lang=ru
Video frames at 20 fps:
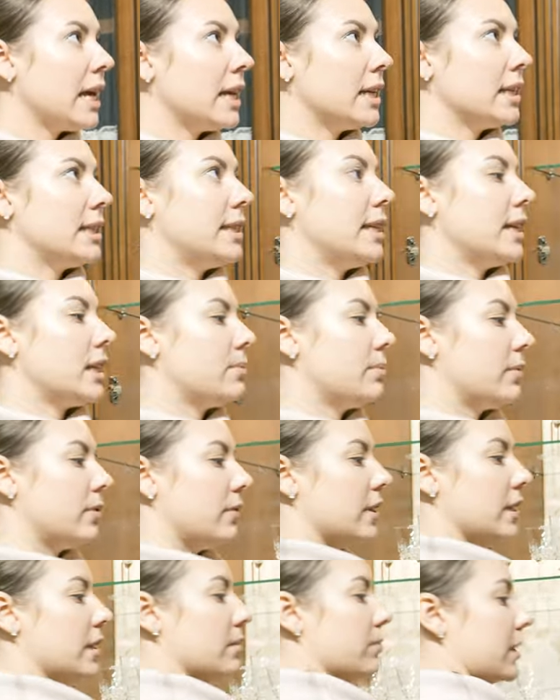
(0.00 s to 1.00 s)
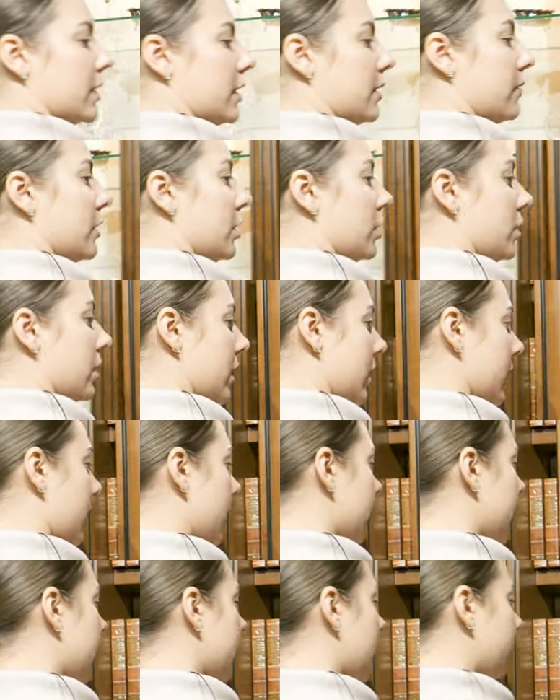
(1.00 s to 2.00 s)
Здесь мы видим раздвижные
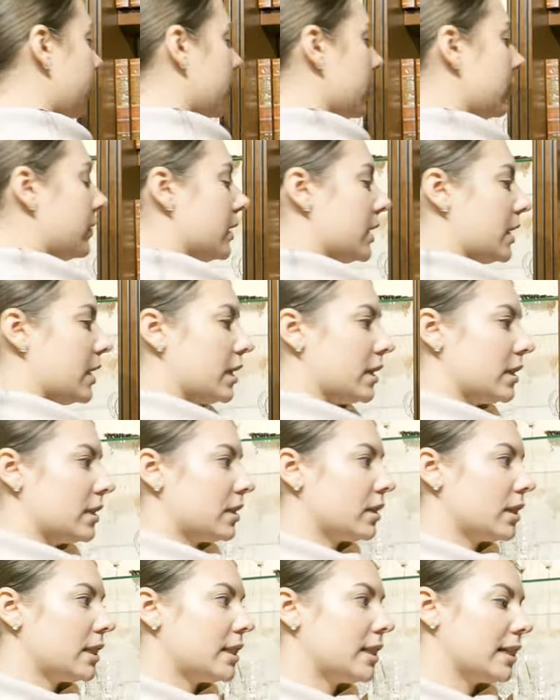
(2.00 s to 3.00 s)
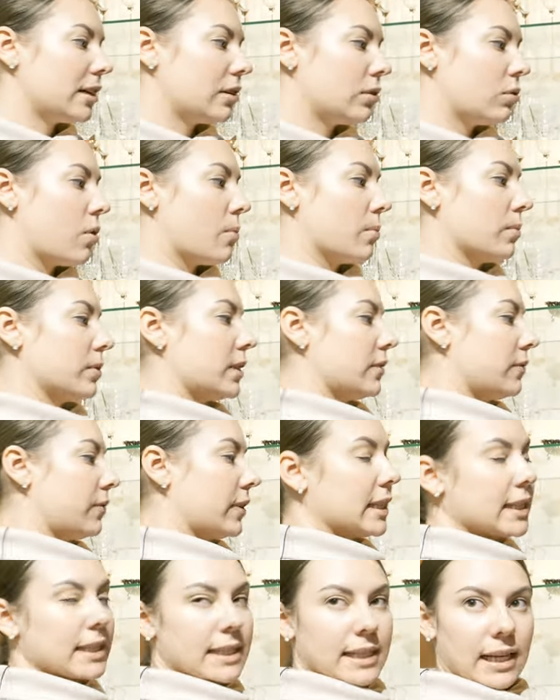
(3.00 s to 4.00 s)
системы дверей со стеклом с
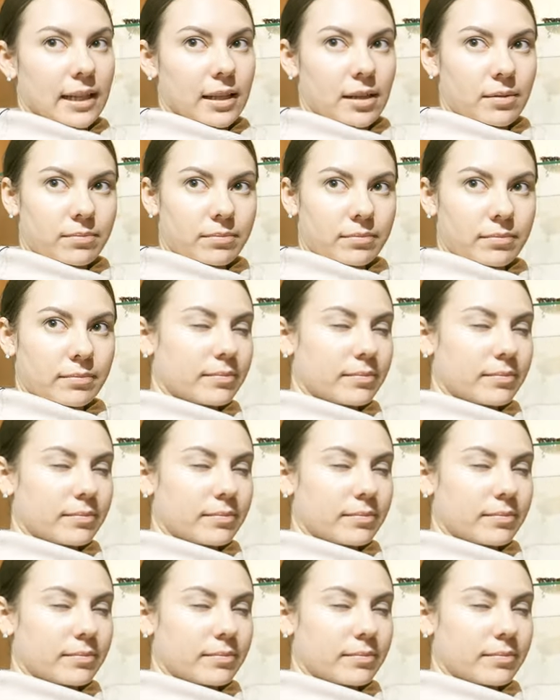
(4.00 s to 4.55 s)
фацетом.